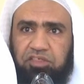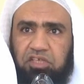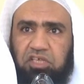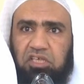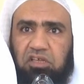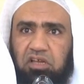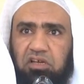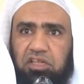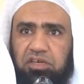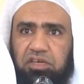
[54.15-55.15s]
تذكيرا
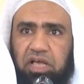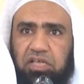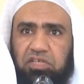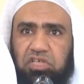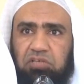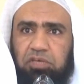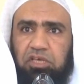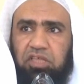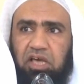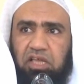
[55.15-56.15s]
للناس
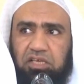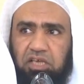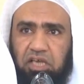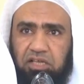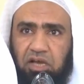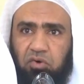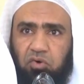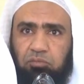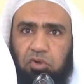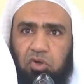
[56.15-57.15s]
بذلك
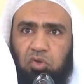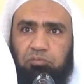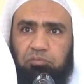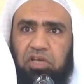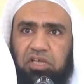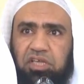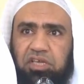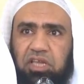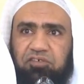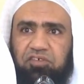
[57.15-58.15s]
اليوم بل
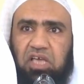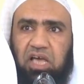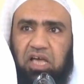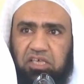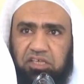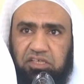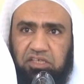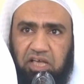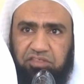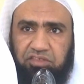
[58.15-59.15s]
إن في آخر
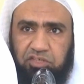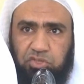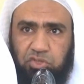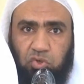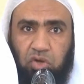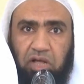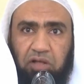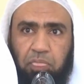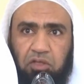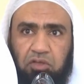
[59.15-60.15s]
هذه
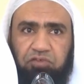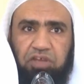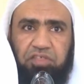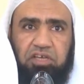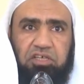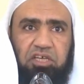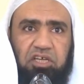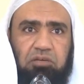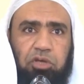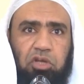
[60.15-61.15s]
السورة
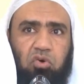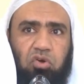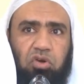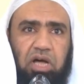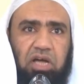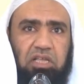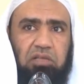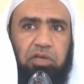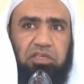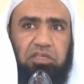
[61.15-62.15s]
فذكر
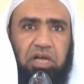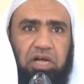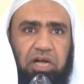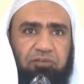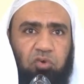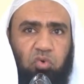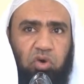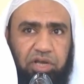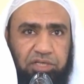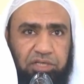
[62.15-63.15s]
بالقرآن من يخاف
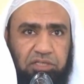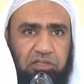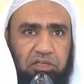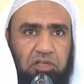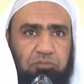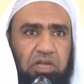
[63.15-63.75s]
وعيد